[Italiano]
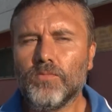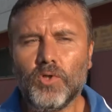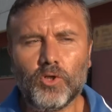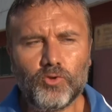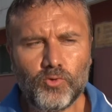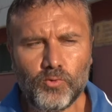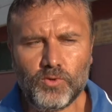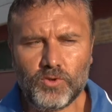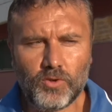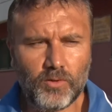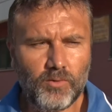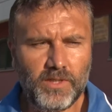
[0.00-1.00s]
ho
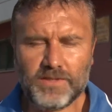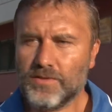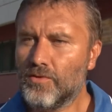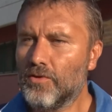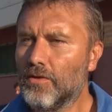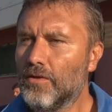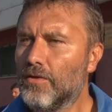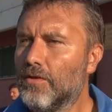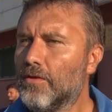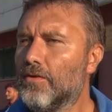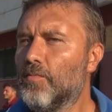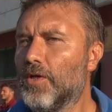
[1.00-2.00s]
tutto
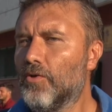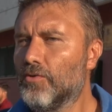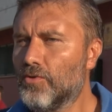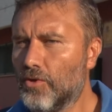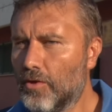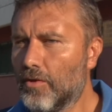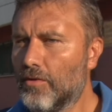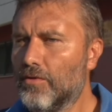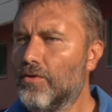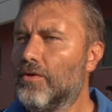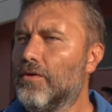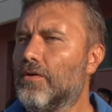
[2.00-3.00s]
questo come
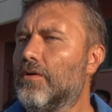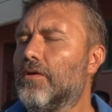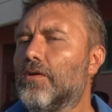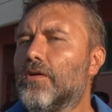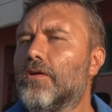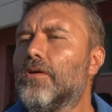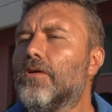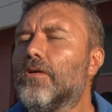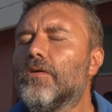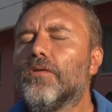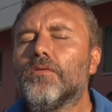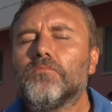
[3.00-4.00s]

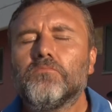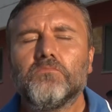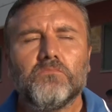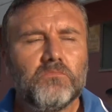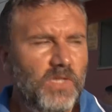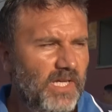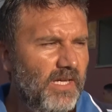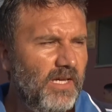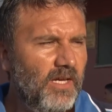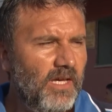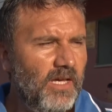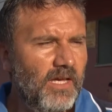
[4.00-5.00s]
contorno,
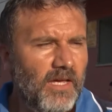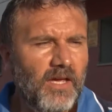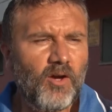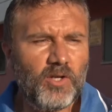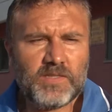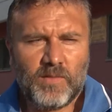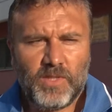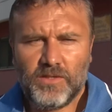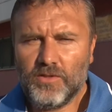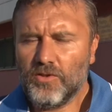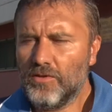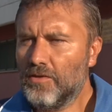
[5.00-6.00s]
e
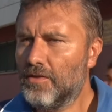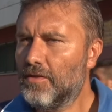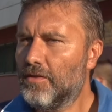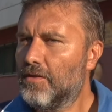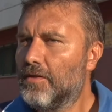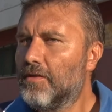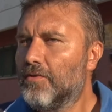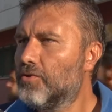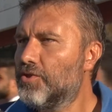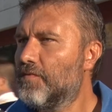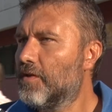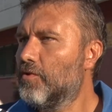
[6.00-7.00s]
onestamente non, eh,
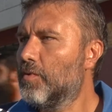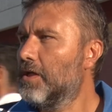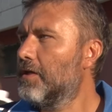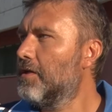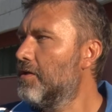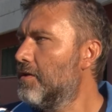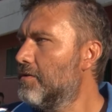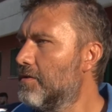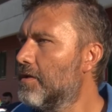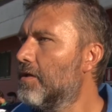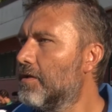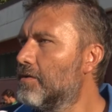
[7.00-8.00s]
non ci fanno mancare
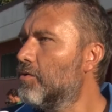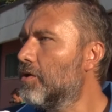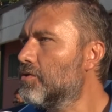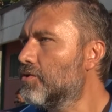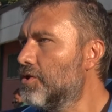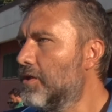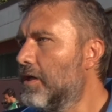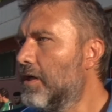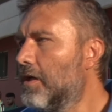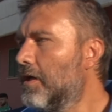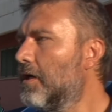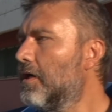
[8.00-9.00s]
niente ed è una
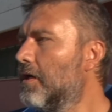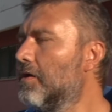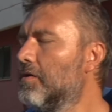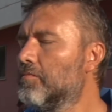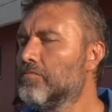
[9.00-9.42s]
società